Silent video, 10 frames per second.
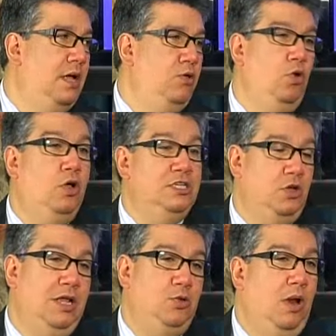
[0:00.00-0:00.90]
hay unos que
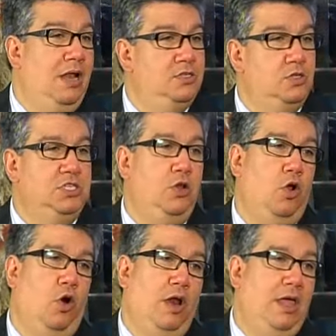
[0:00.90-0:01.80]
son naturales, son sin
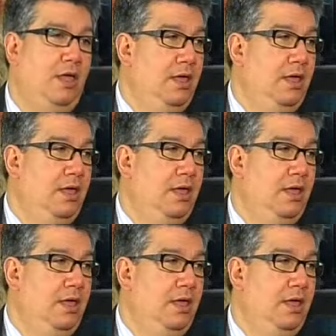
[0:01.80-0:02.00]
olores, ah.